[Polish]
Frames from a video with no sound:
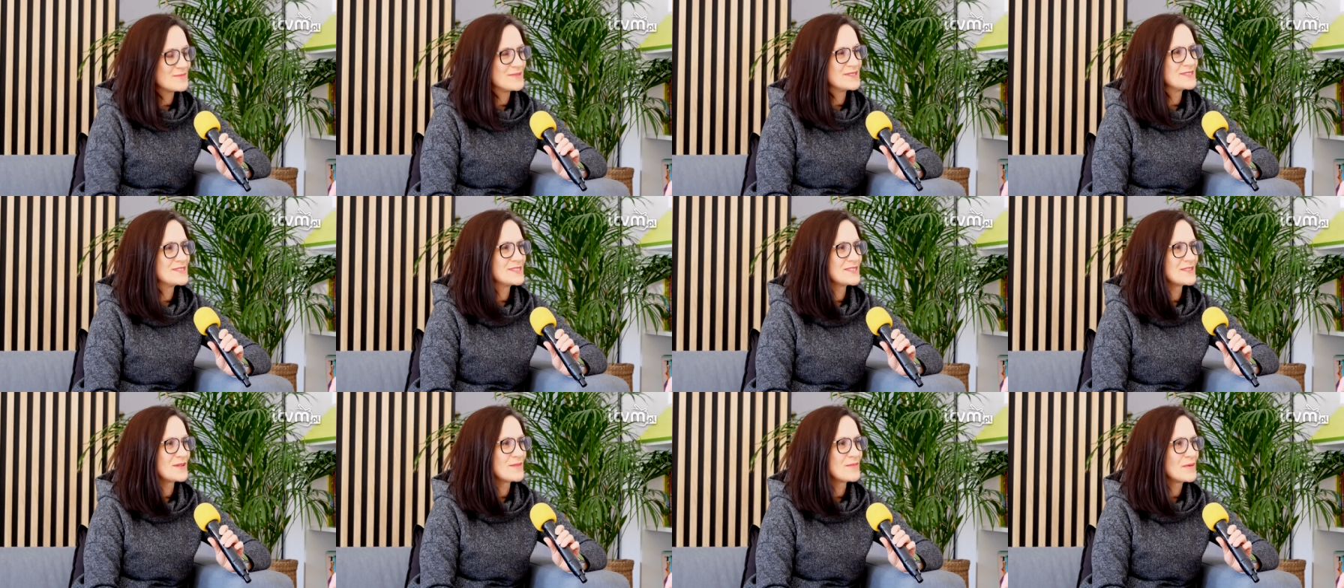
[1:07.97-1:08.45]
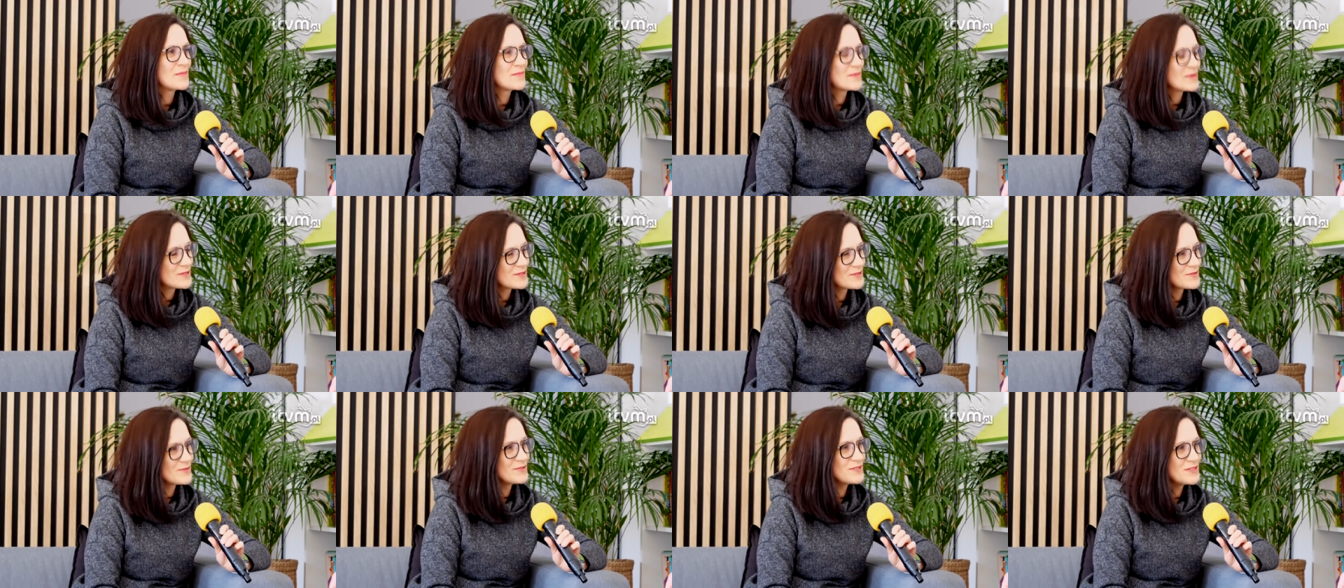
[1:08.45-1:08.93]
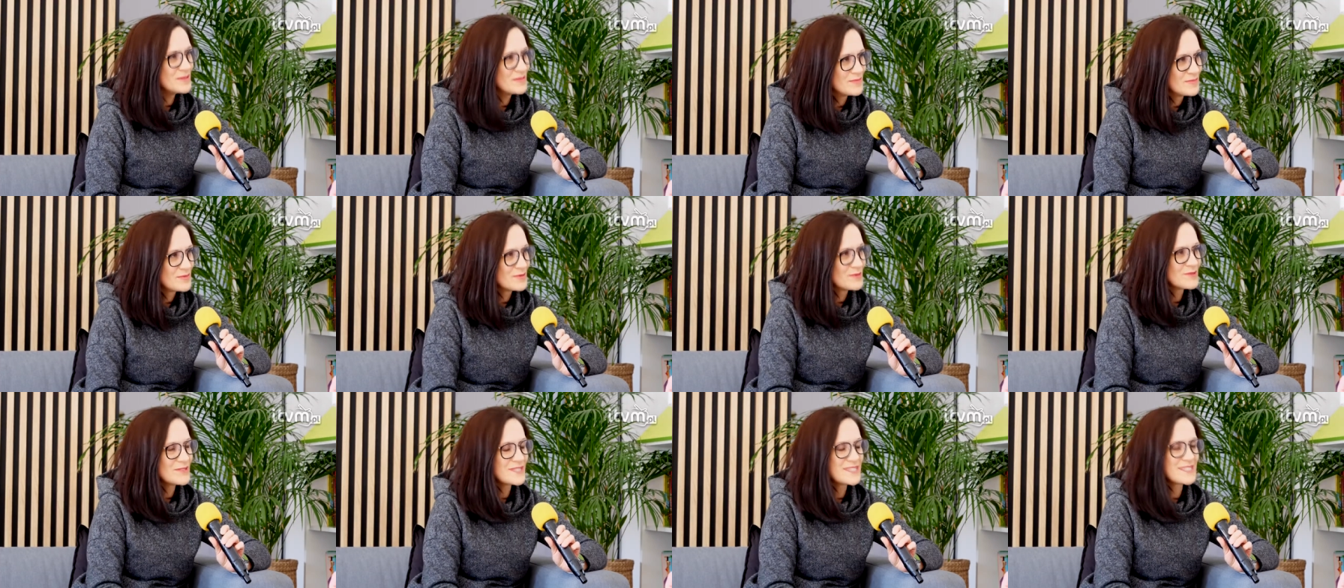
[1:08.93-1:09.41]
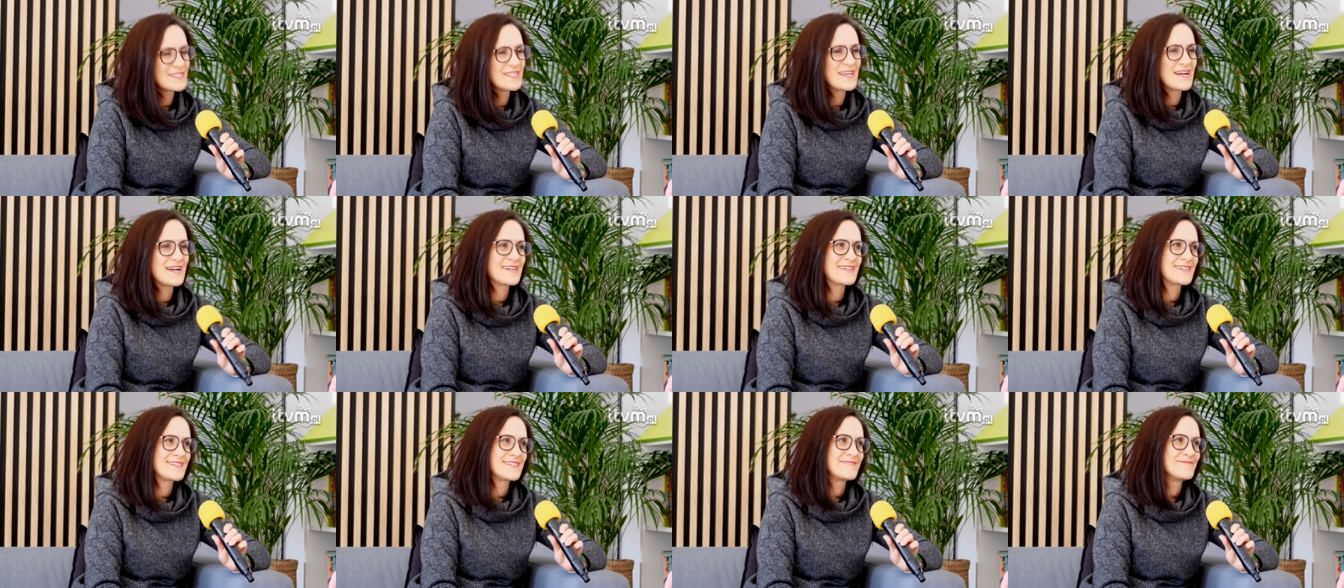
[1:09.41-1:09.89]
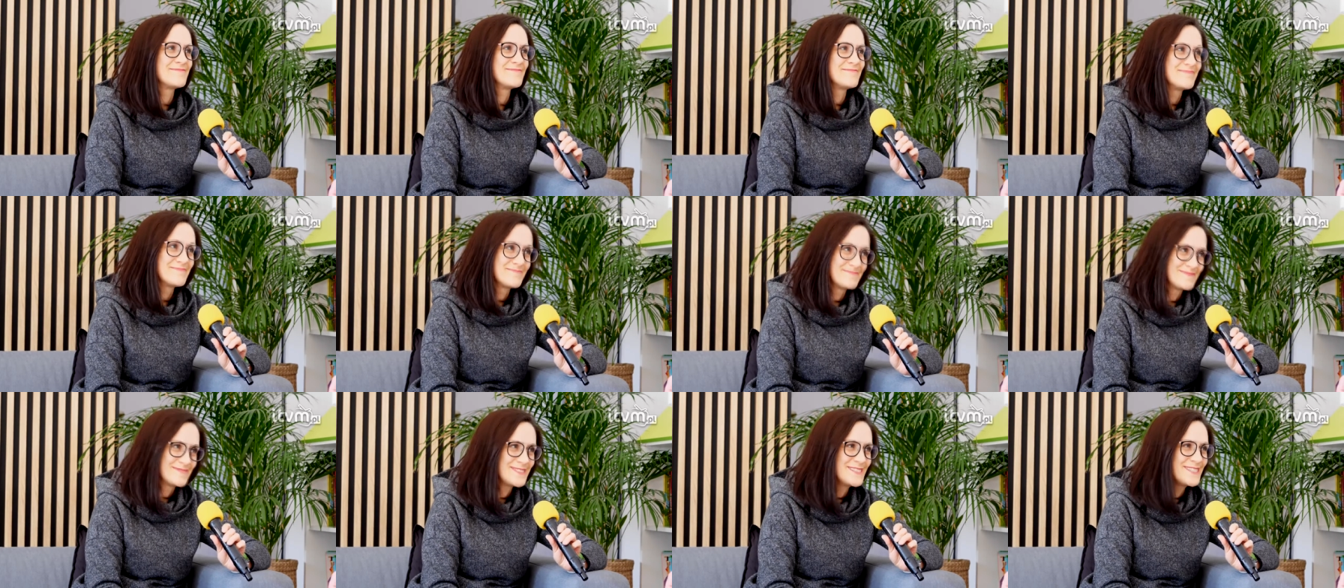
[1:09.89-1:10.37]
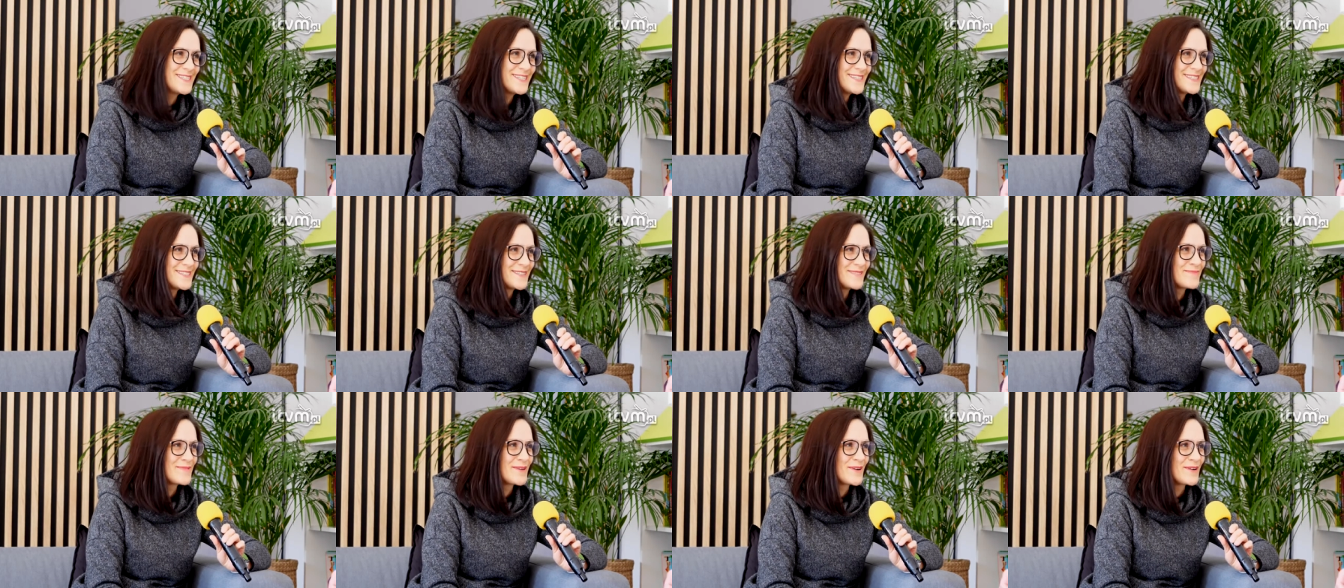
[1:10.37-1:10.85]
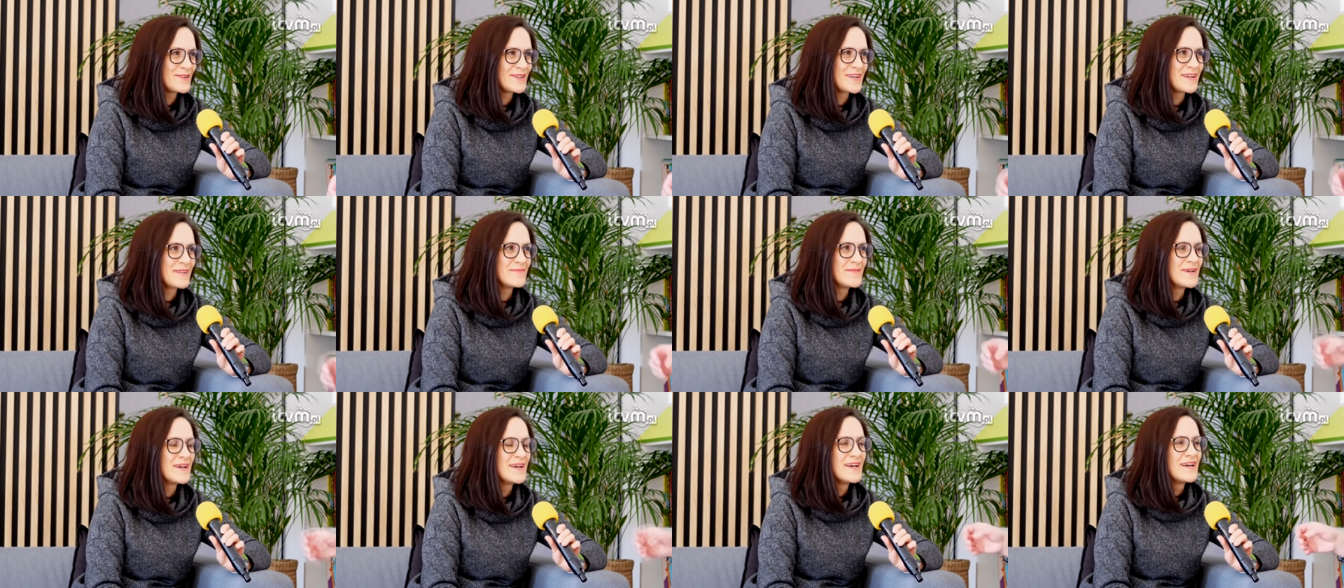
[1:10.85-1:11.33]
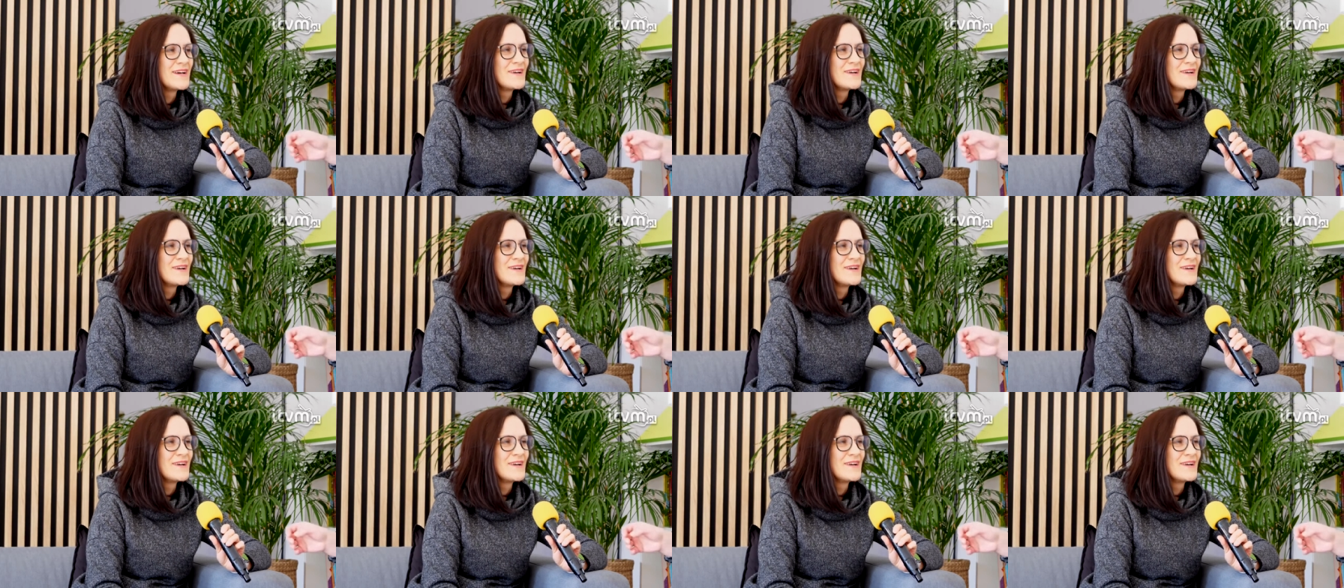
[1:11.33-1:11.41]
będzie to po prostu impuls, jak dzisiejszy program,